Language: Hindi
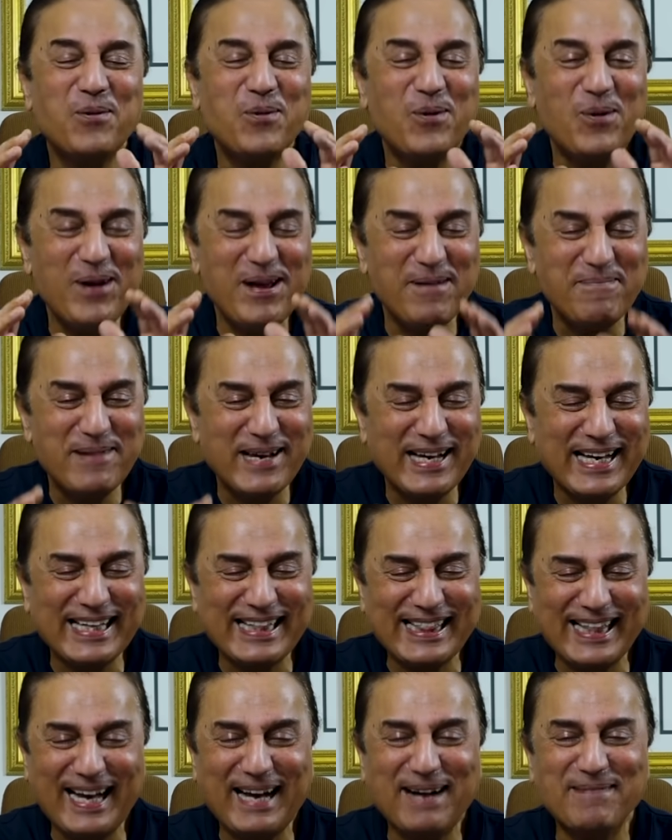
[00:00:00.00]
कोई भी
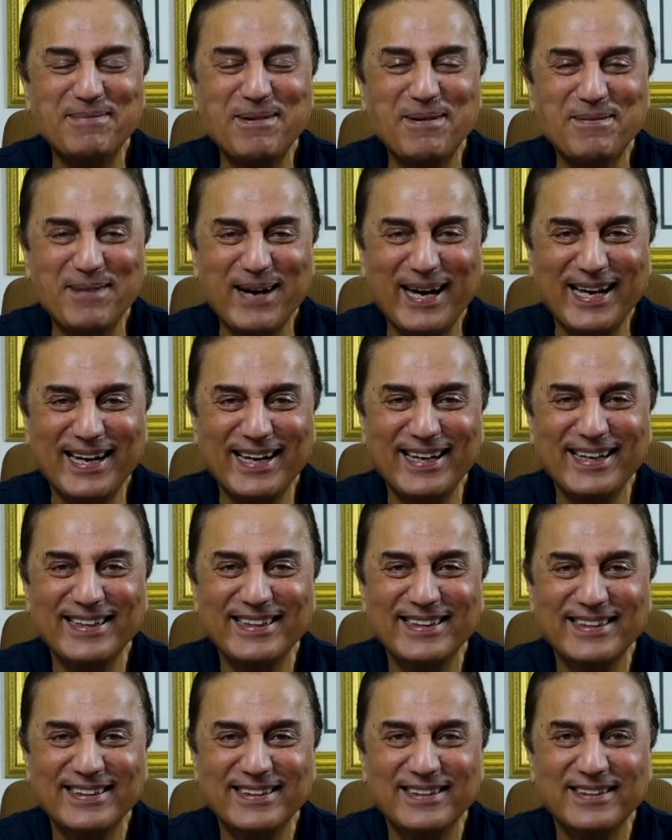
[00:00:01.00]
किताब हमारे
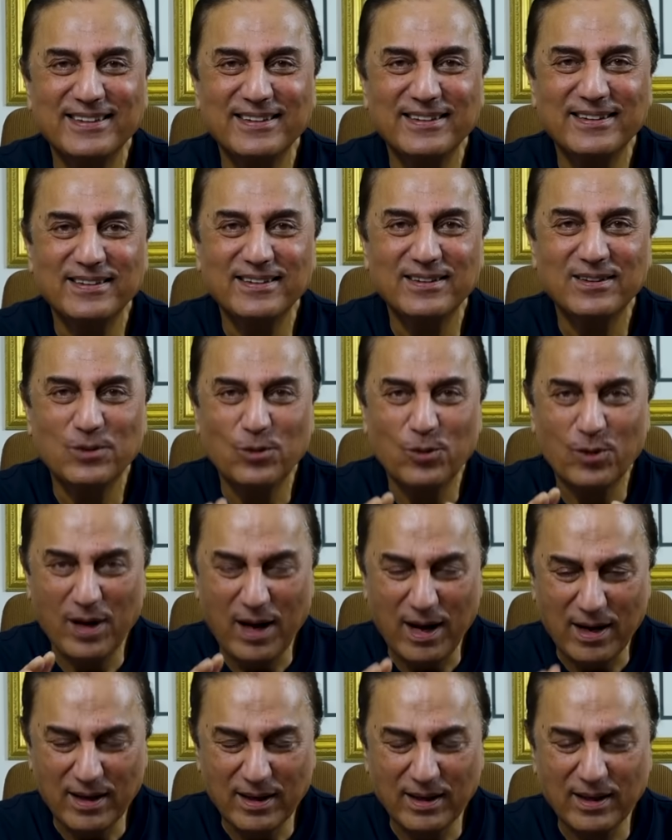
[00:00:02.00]

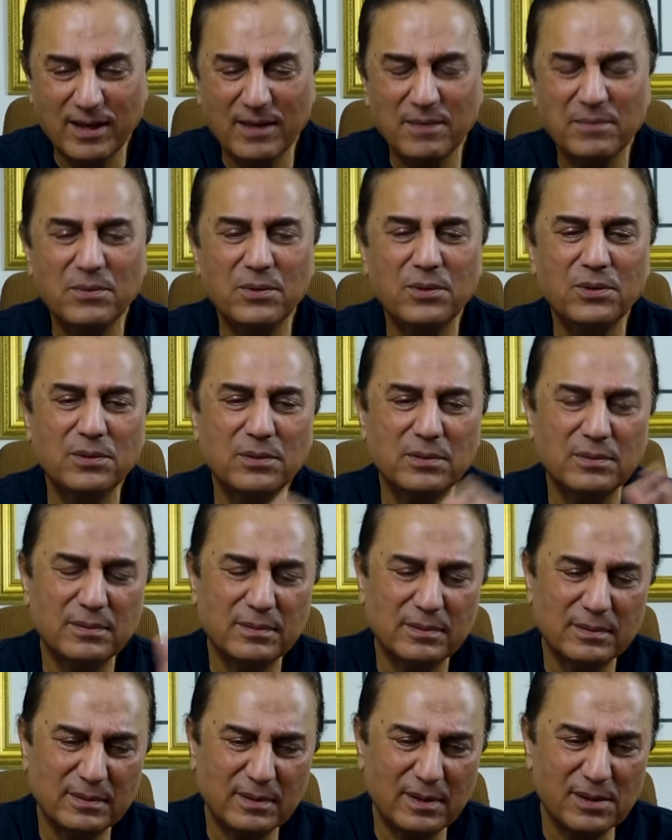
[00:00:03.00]
कुरान हकीम
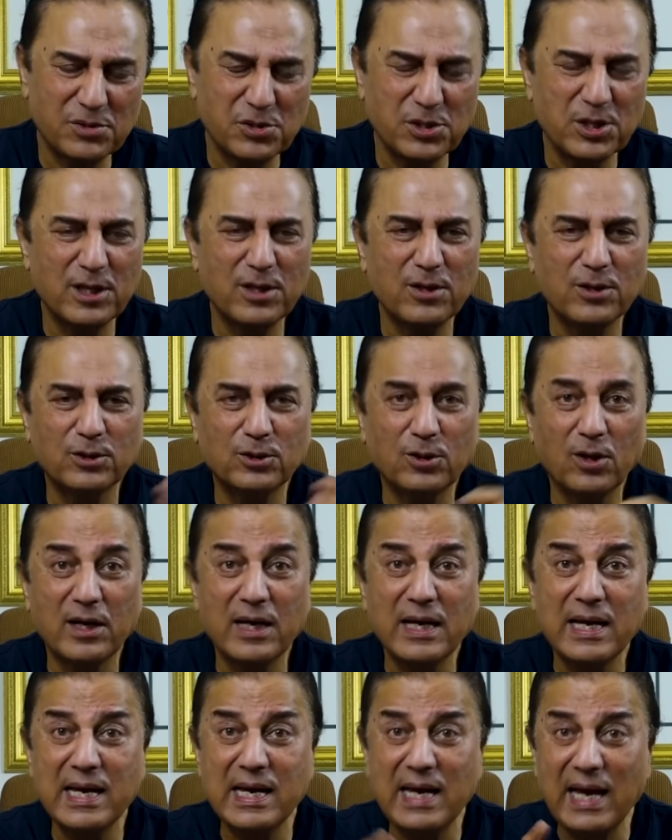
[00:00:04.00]
अंजील था
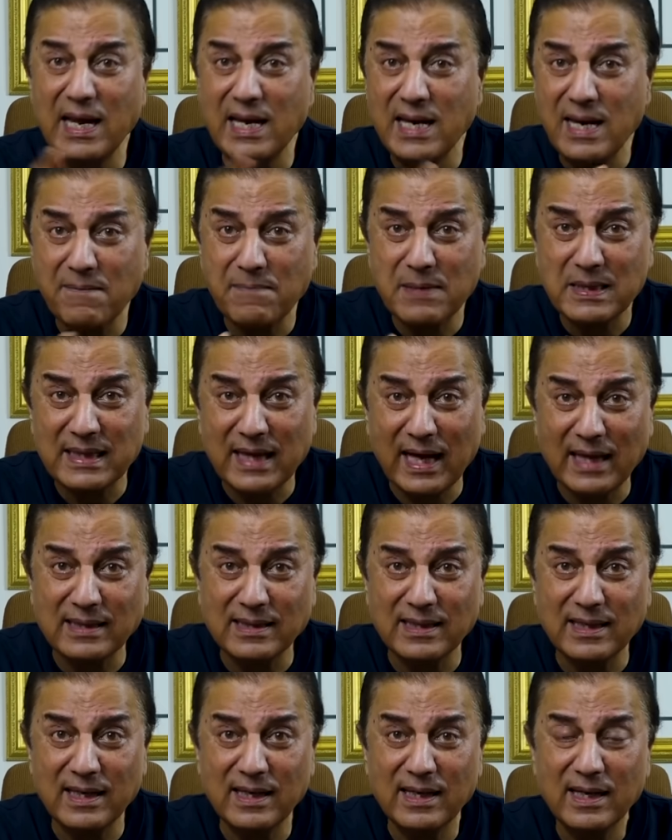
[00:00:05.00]
ये नहीं
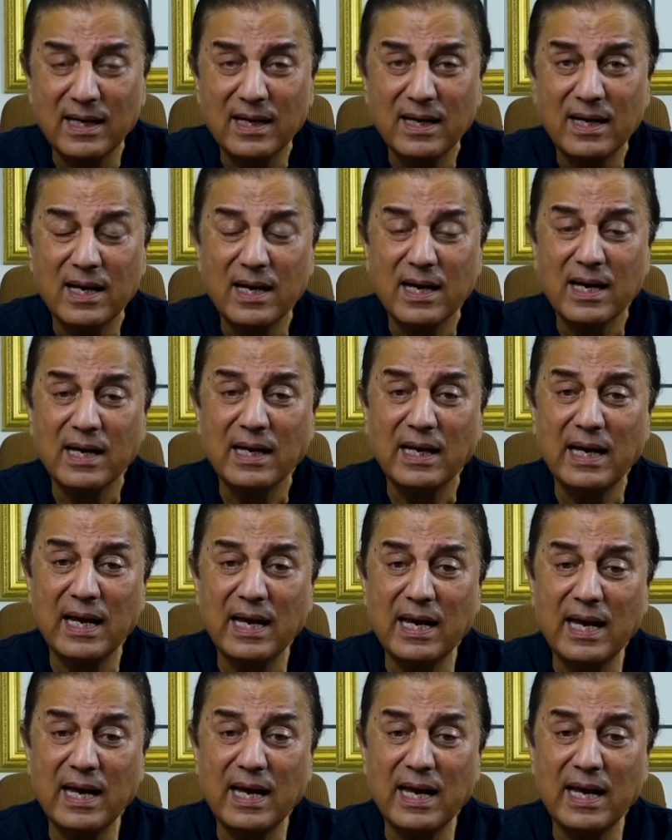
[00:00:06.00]
बताती कि